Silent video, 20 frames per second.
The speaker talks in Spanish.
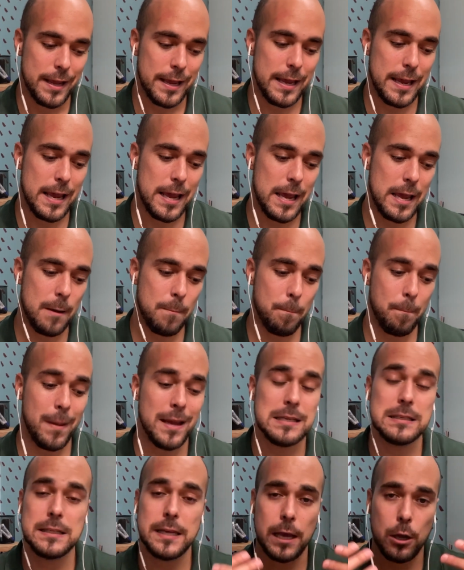Y me
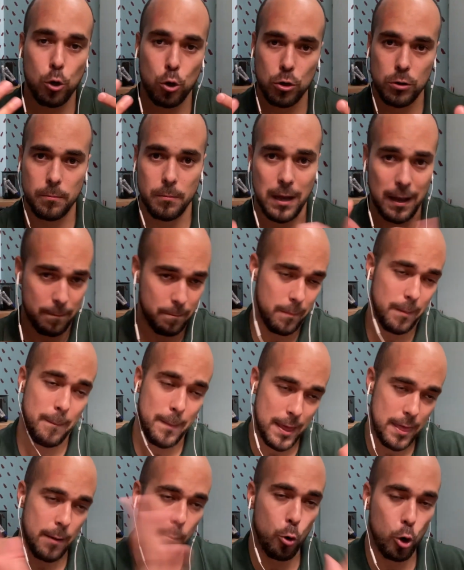hicieron,
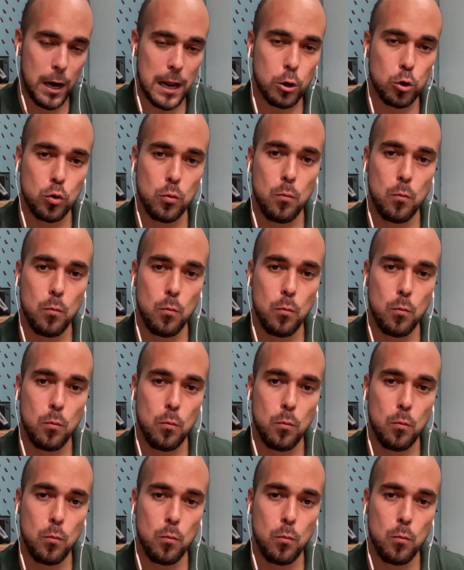me demoraron